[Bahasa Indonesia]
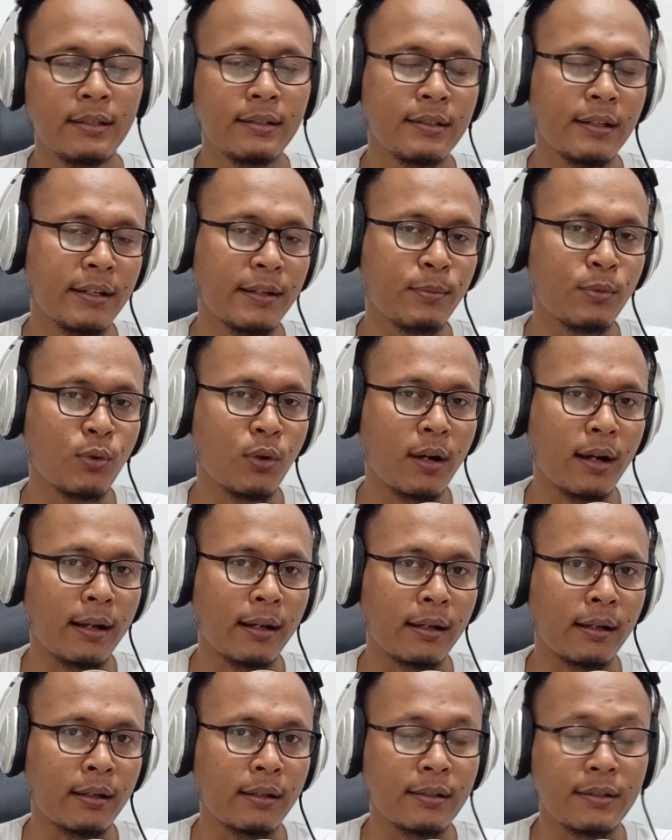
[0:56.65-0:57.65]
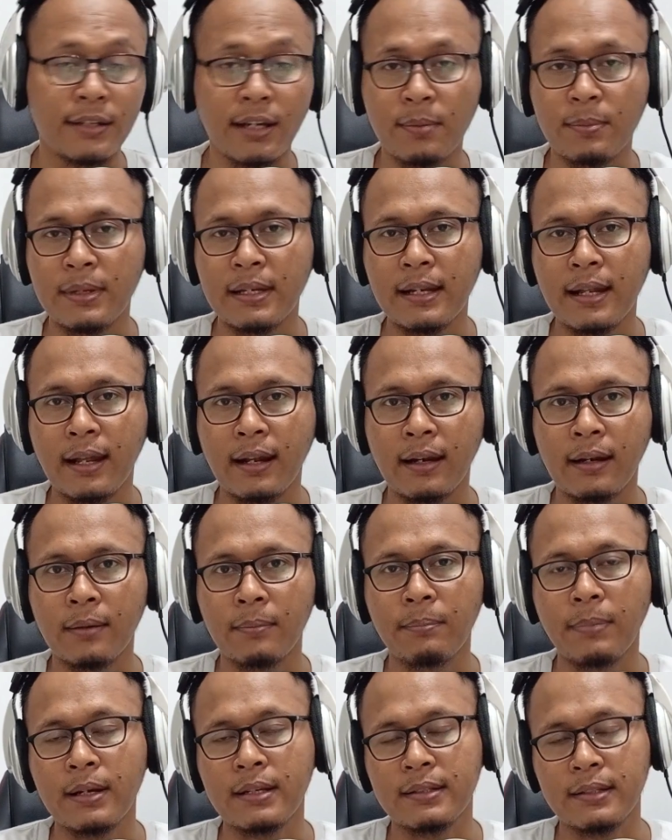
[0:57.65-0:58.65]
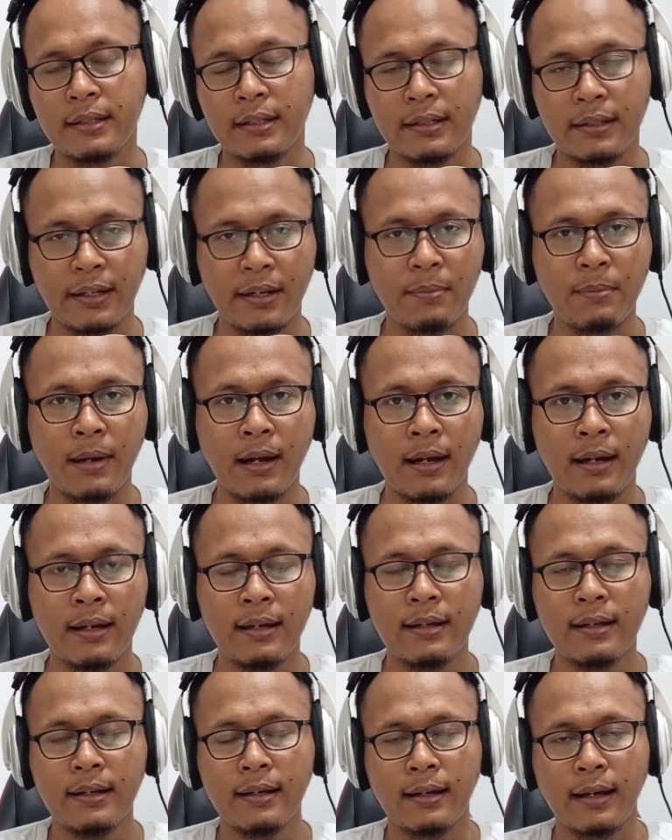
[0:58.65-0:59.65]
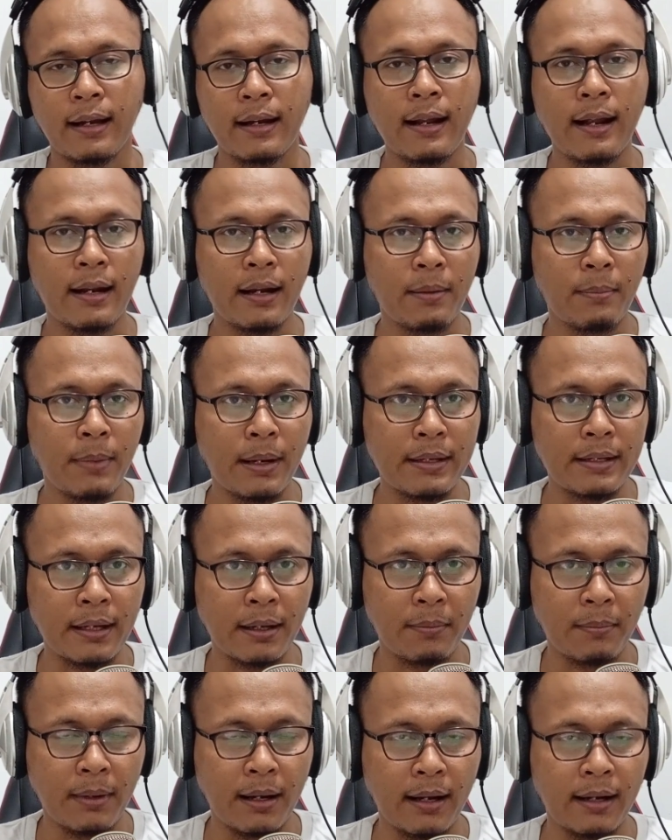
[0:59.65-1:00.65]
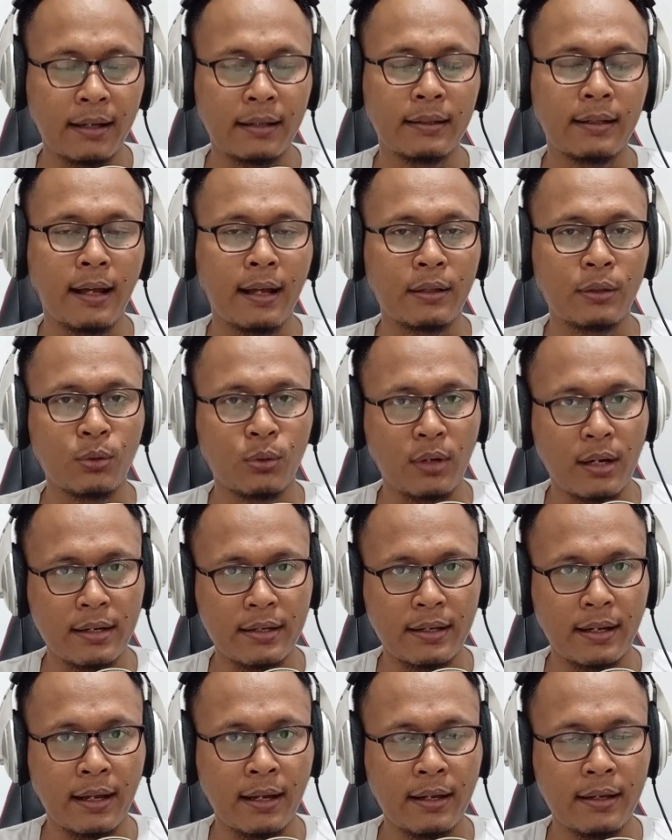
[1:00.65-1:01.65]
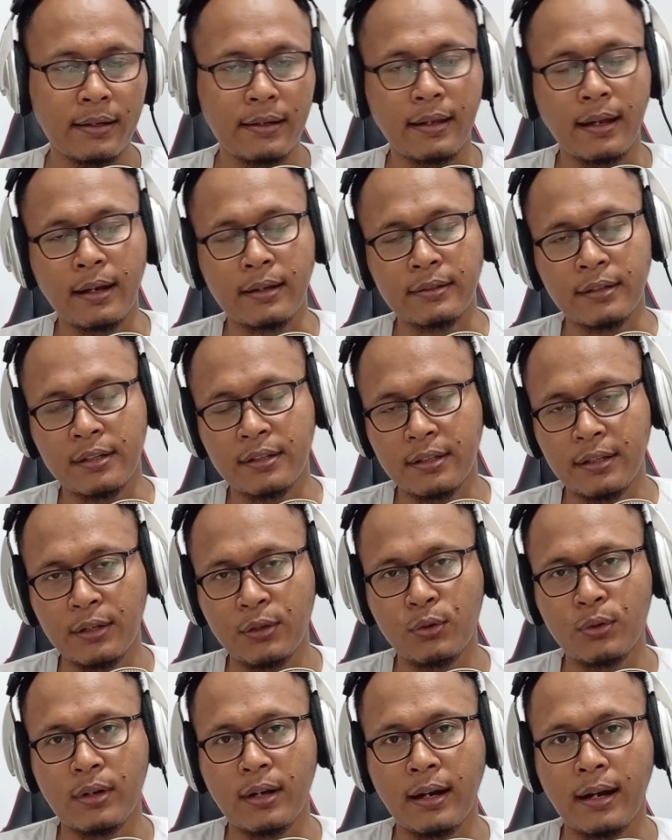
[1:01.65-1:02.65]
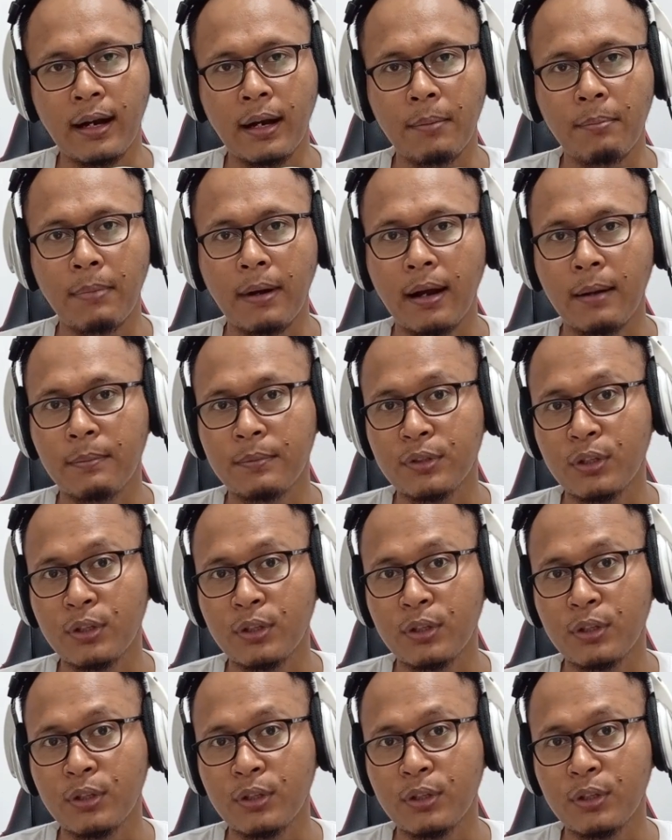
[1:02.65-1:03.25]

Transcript: Jadi bukan jaminan pasti diterima karena ada banyak banget aturannya yang saya sendiri juga nggak paham